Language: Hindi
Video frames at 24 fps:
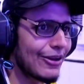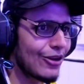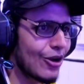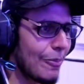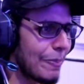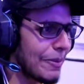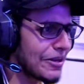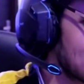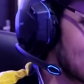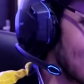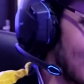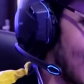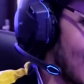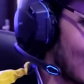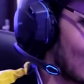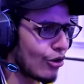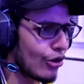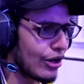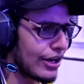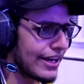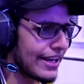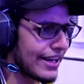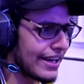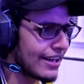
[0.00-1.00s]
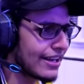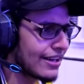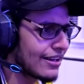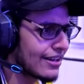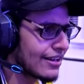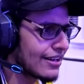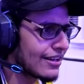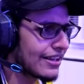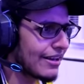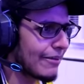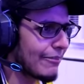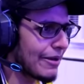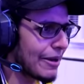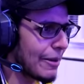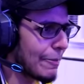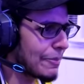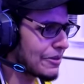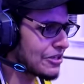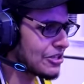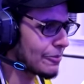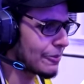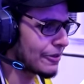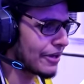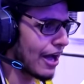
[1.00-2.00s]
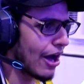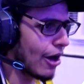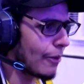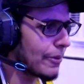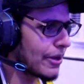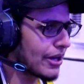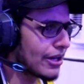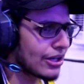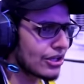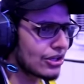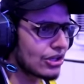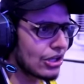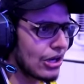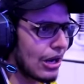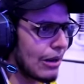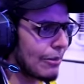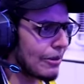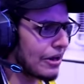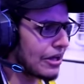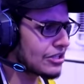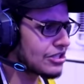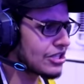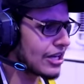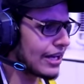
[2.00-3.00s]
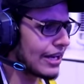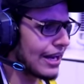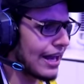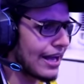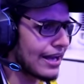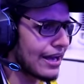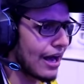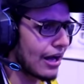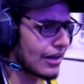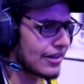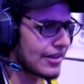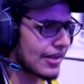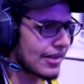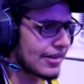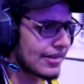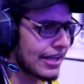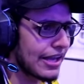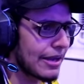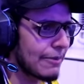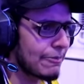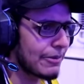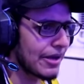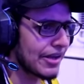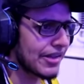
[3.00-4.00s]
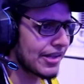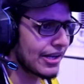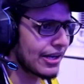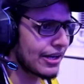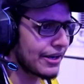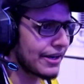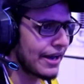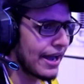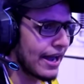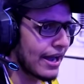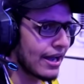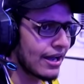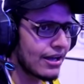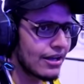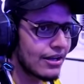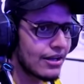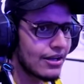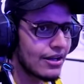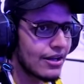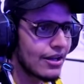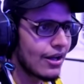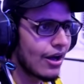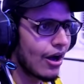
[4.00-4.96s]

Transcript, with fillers: मेरे को बचा कोली ये मेरे पीछे पड़ गया अबे कितना बड़ा जेल है यहाँ से स्केप कैसे करना है